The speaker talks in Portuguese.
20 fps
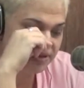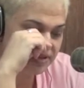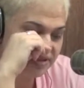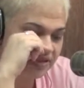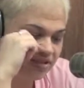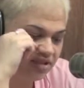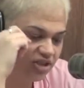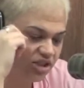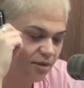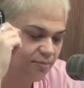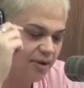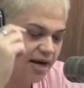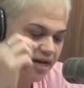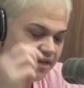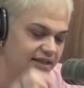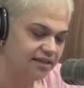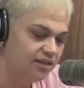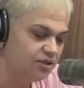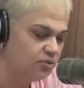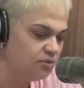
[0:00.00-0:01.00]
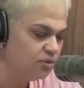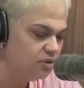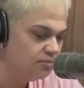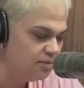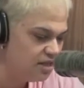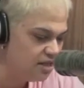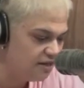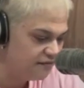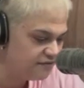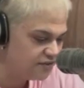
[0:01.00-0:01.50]
pesquisa chamada The
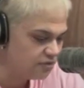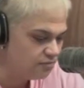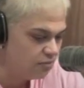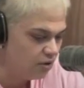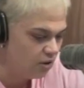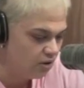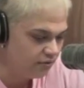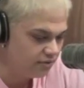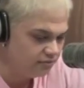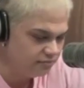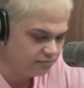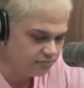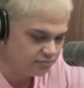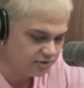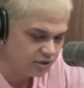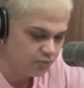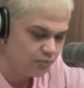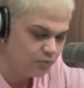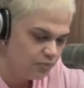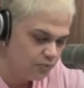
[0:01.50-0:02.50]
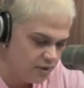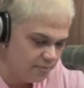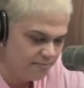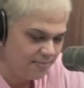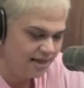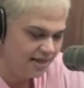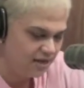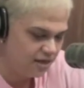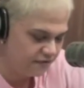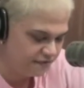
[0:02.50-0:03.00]
Woman of Tomorrow, The
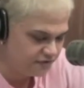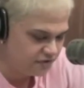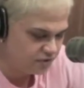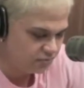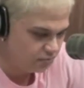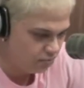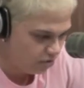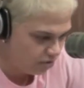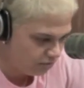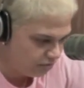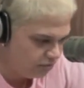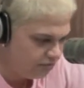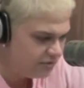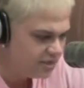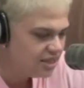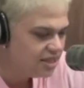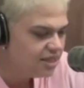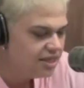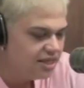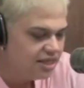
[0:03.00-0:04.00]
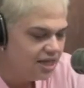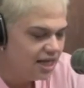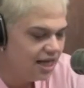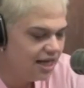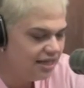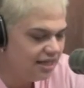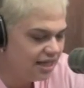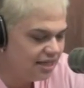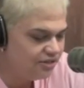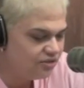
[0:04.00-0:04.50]
Women of Tomorrow,
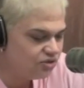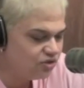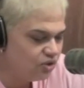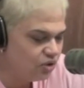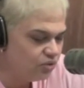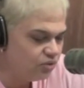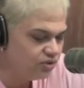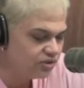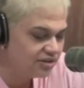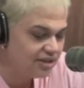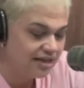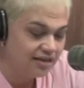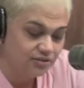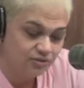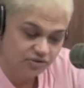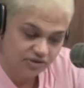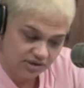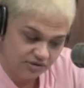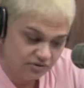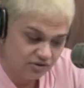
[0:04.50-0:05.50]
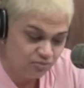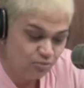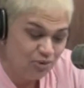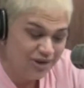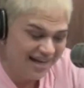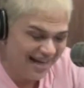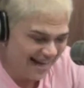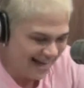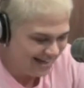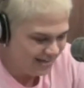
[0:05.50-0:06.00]
analisou, traduzindo as
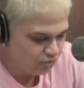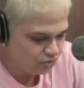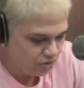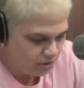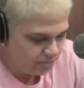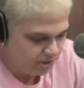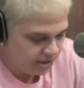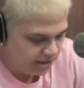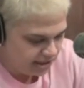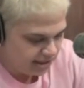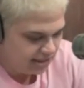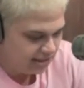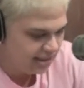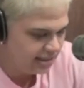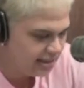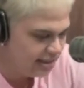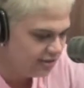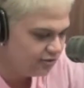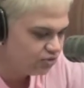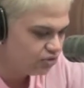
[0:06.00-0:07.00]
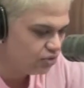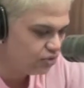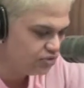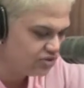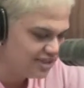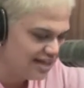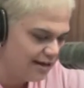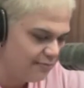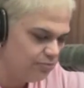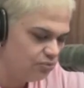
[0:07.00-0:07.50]
mulheres do amanhã,
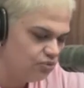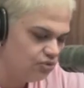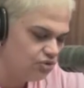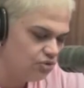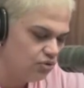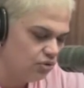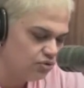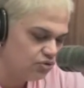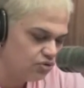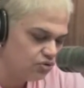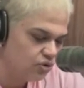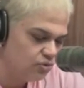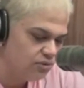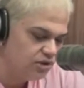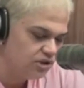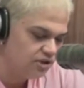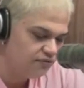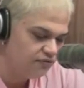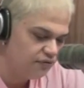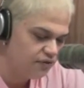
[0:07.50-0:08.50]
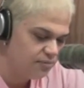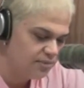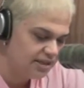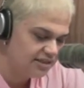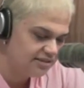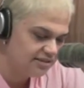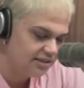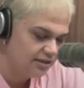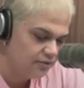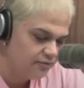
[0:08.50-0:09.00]
analisou os hábitos de consumo e de
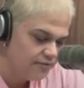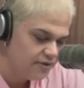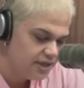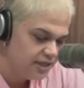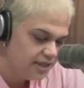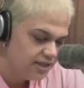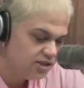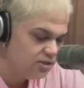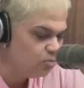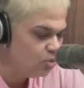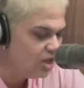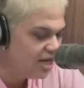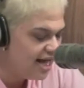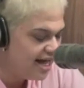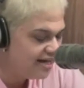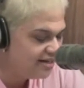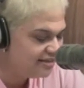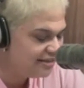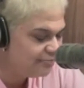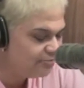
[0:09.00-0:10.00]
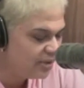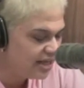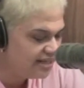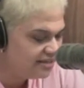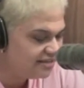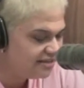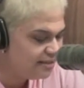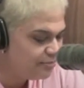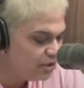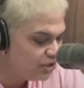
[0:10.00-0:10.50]
informação de mulheres em
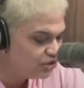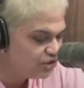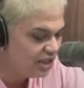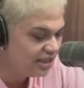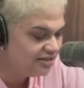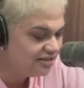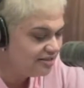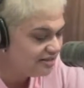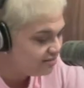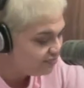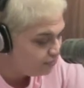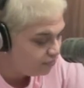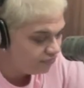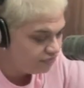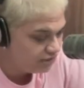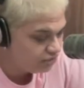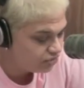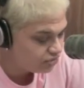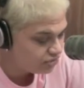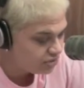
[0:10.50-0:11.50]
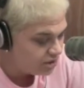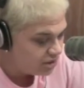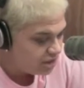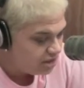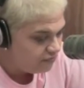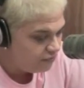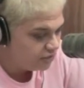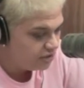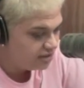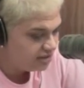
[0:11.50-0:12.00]
países emergentes e desenvolvidos.
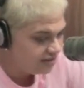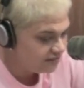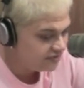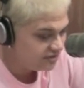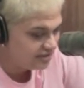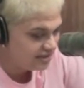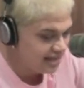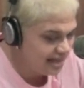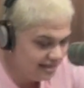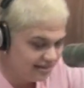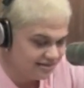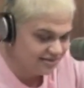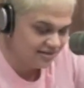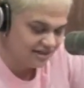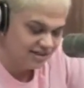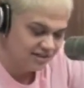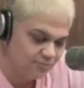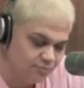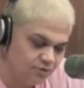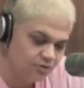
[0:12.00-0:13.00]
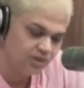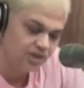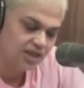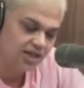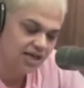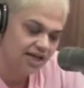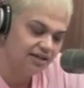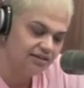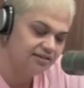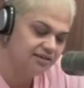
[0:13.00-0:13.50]
Foram entrevistadas
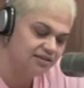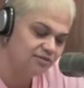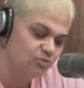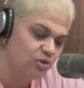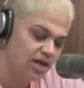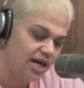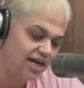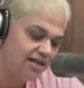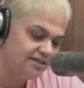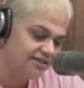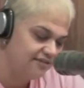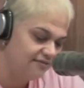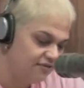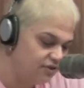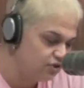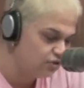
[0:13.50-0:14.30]
6.500 mulheres em